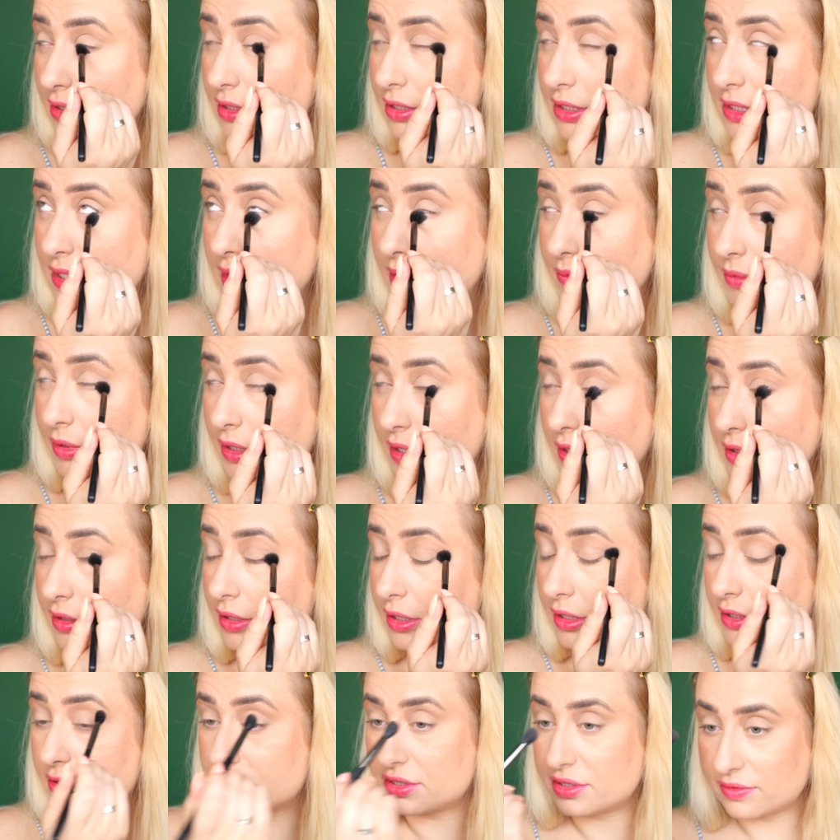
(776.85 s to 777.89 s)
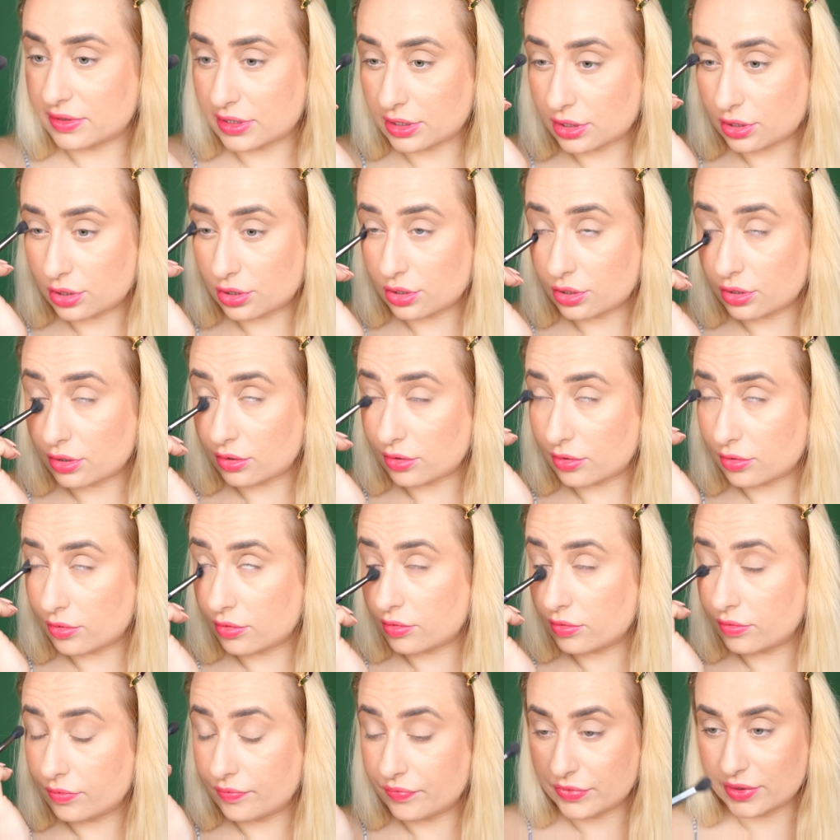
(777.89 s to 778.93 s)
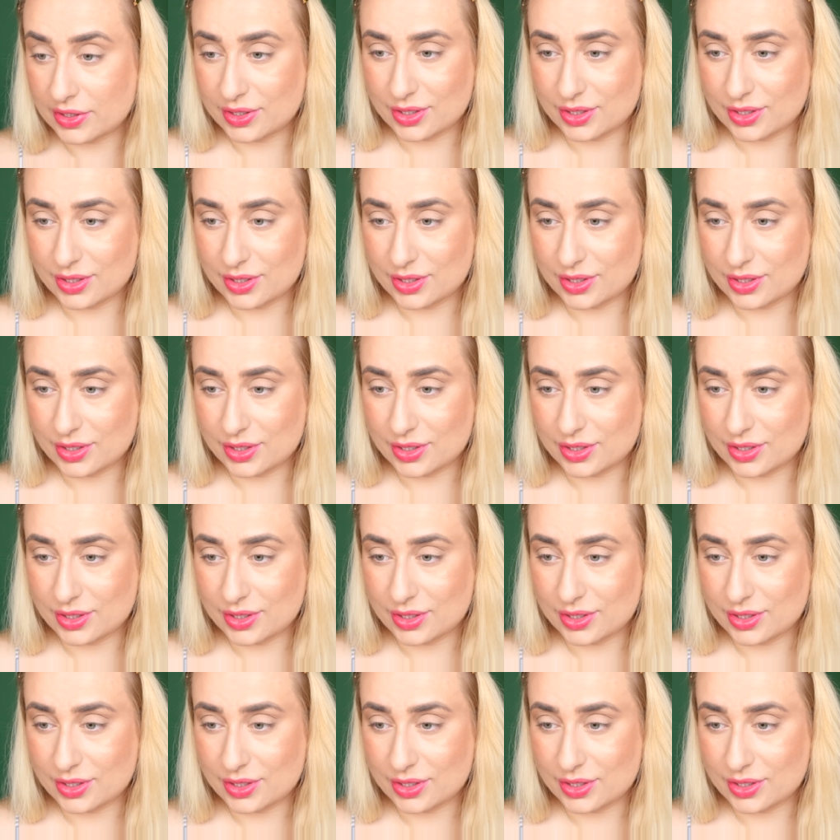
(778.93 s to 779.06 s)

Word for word: nie chciałam takiego jakiegoś dziwnego koloru.